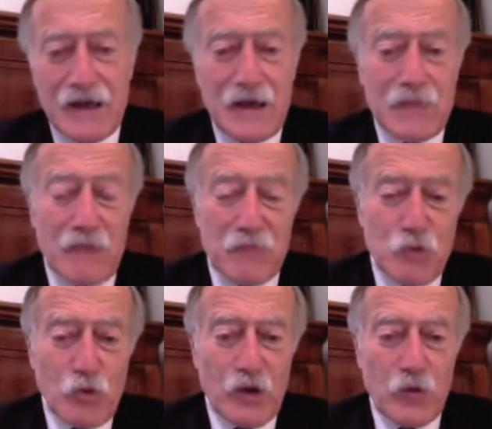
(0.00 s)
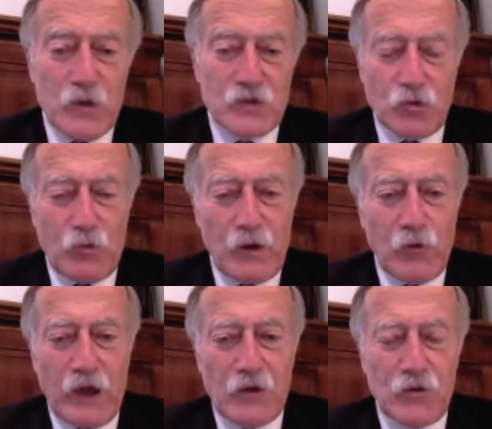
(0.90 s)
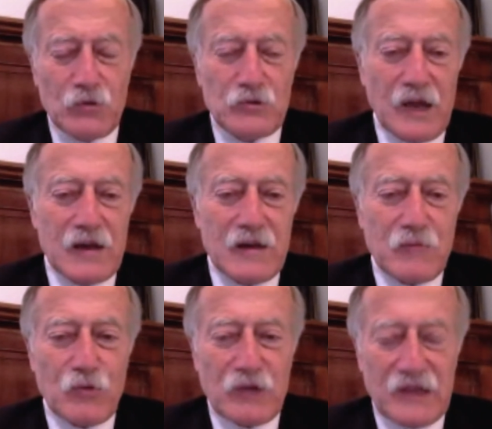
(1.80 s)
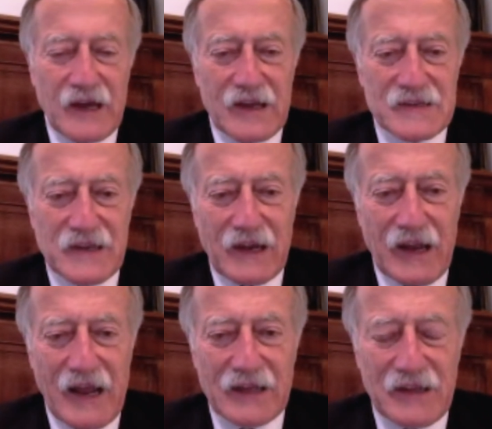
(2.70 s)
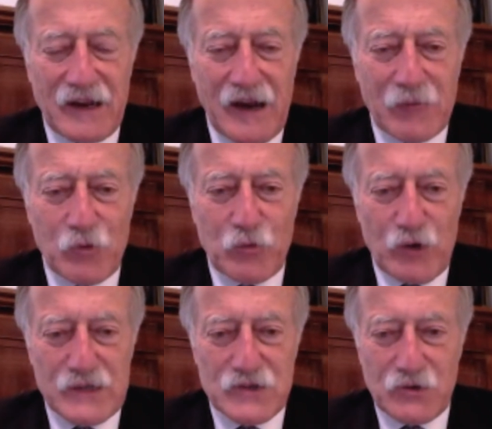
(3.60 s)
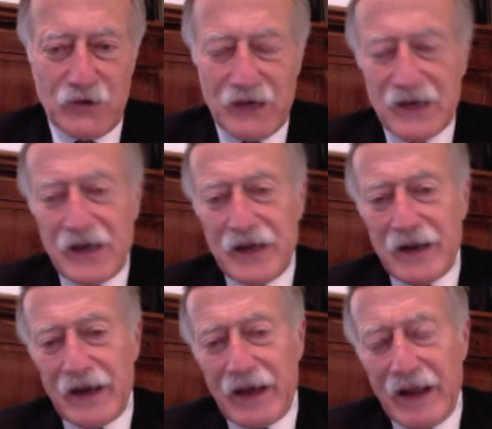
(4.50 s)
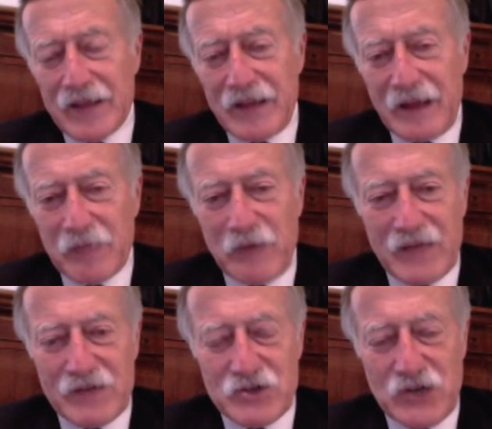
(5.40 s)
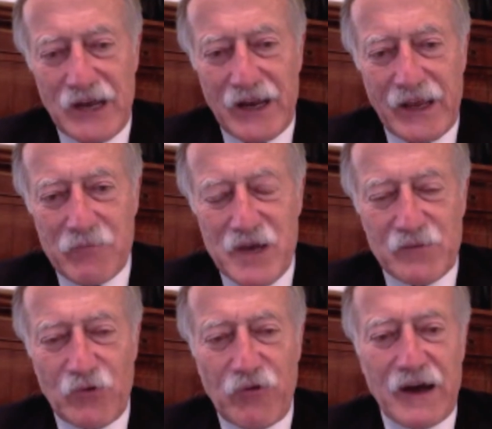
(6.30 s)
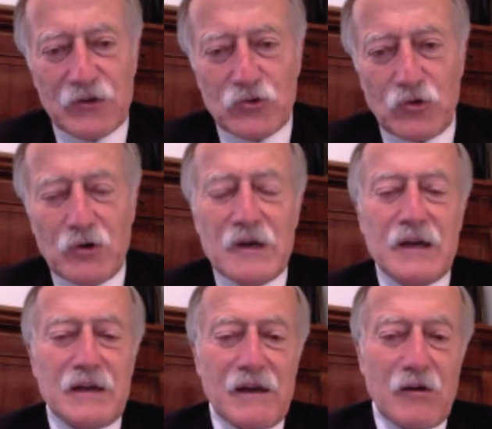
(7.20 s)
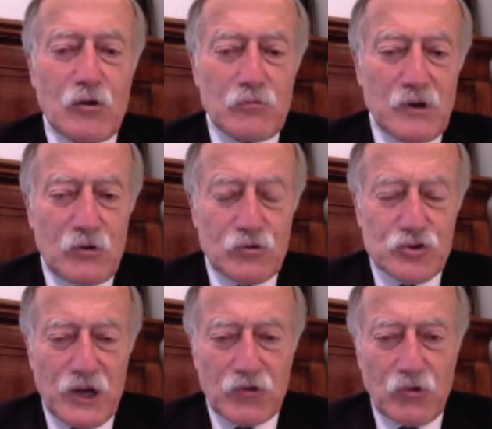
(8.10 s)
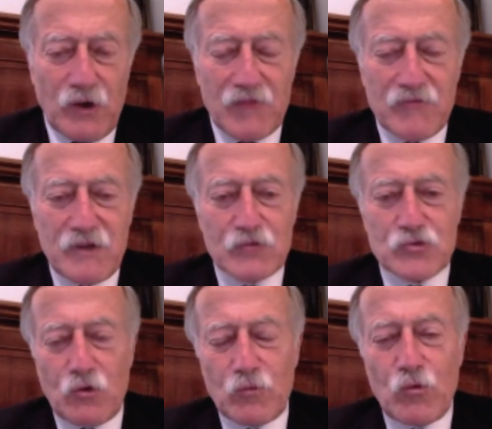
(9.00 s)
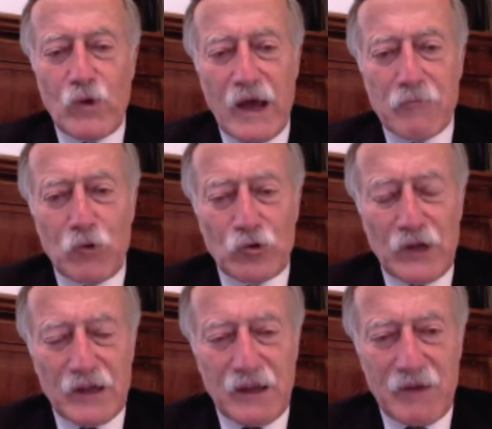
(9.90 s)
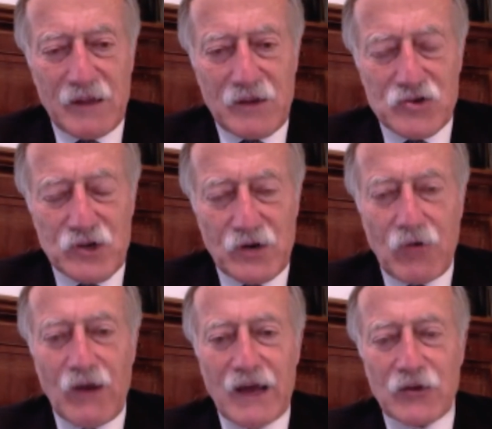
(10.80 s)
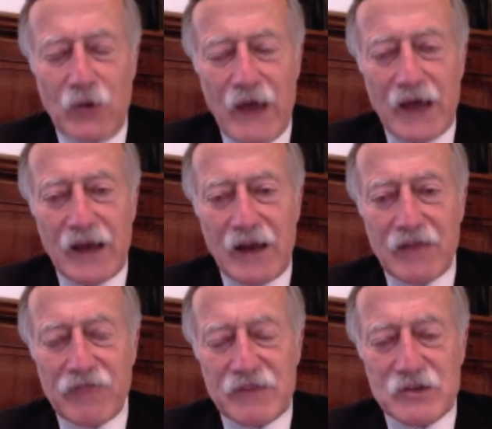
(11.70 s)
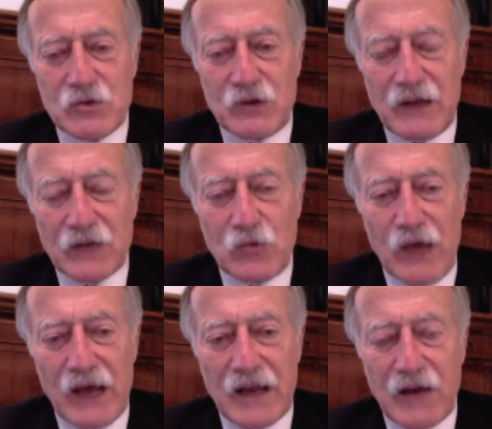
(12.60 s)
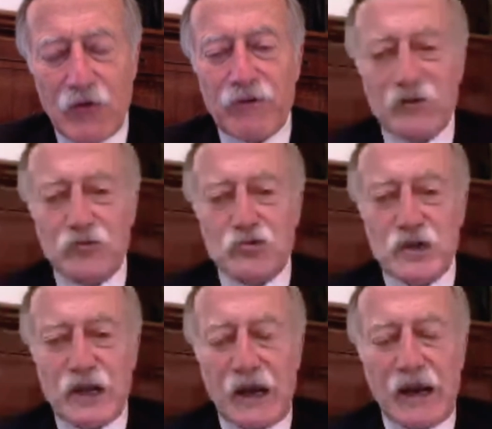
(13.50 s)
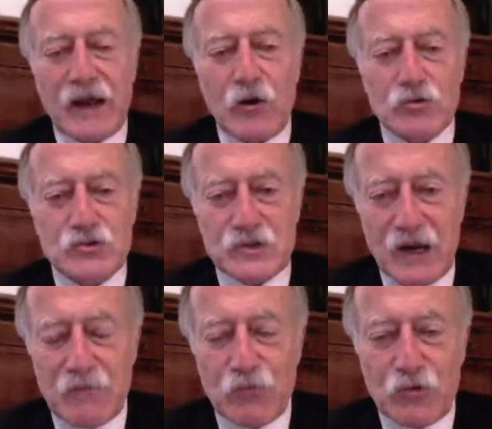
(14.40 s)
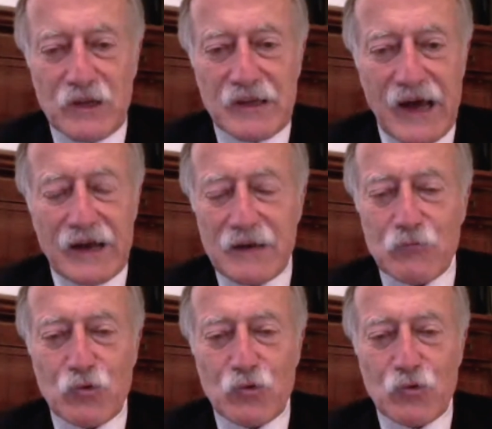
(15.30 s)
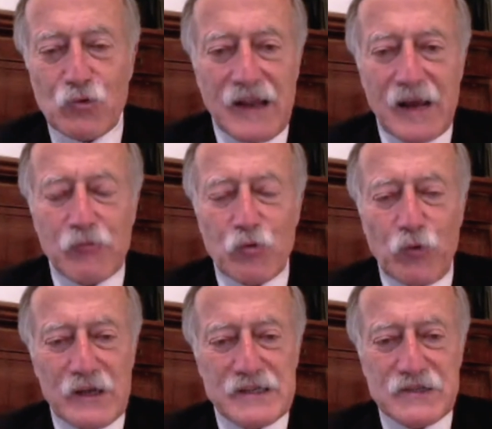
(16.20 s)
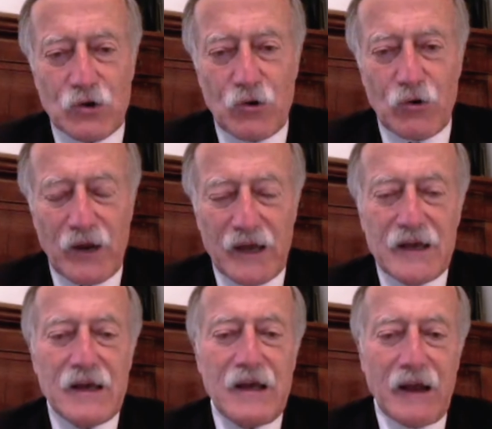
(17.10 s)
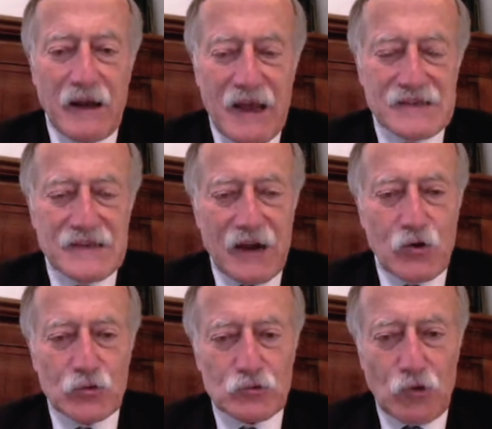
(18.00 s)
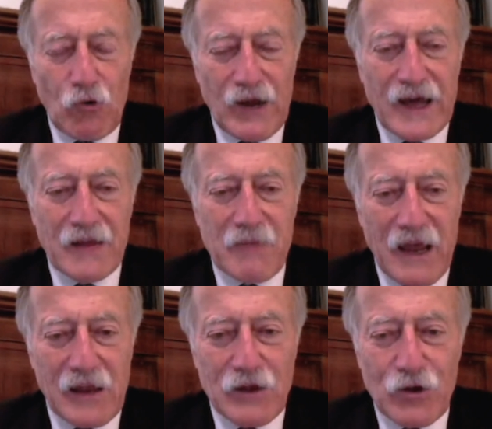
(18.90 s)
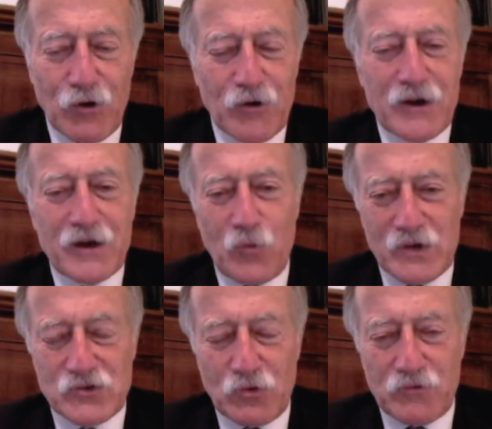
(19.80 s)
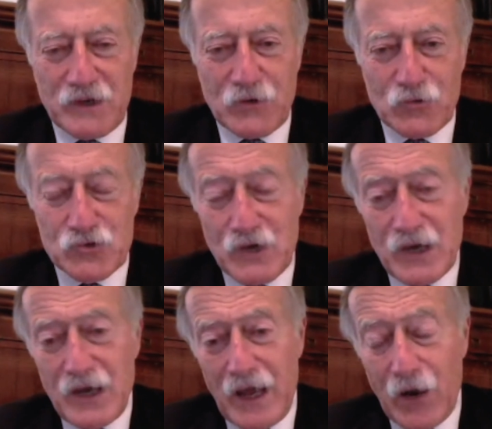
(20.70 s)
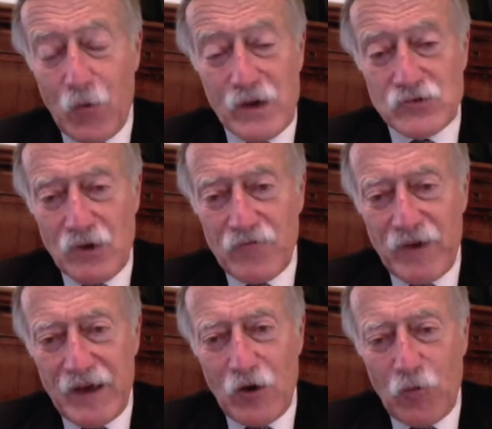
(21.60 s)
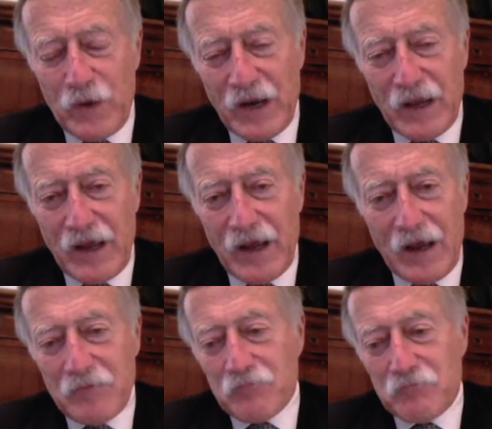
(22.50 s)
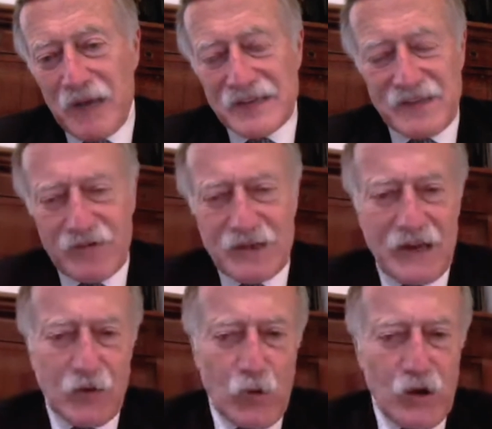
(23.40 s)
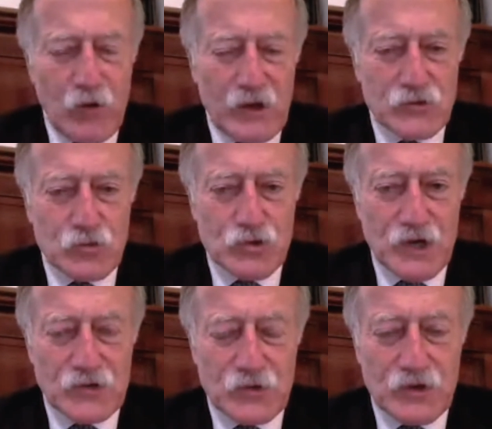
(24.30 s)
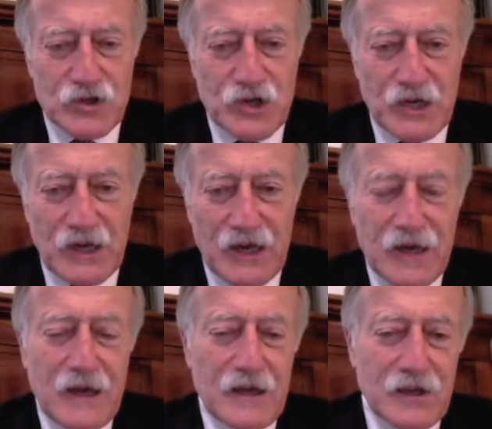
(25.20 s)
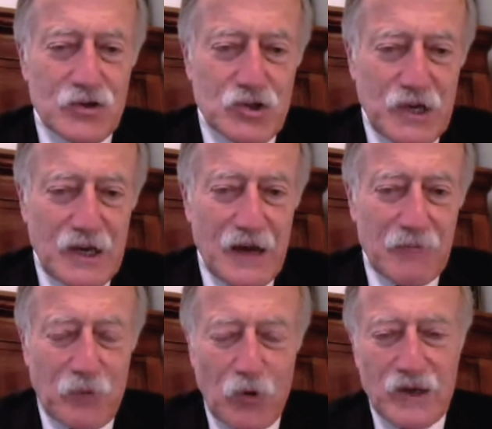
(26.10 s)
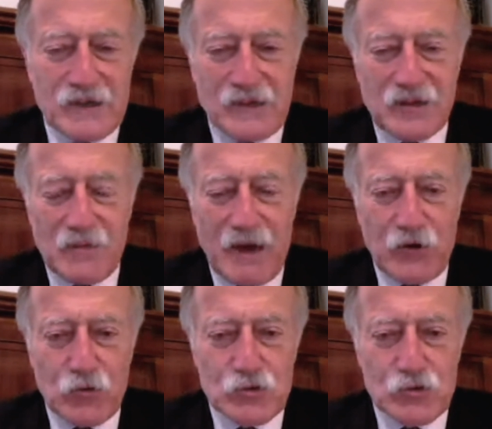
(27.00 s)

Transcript: ma più che questo quello che conta è l'immunità che si è creata nella popolazione. La grande campagna vaccinale che abbiamo fatto, il, il concetto che il virus comunque è abbondantemente circolato e anche le infezioni naturali hanno fatto sì che la nostra immunità, l'immunità della popolazione, riesca a controllare meglio questo virus. E questo è vero perché basta vedere quello che è successo in Cina. In Cina poche settimane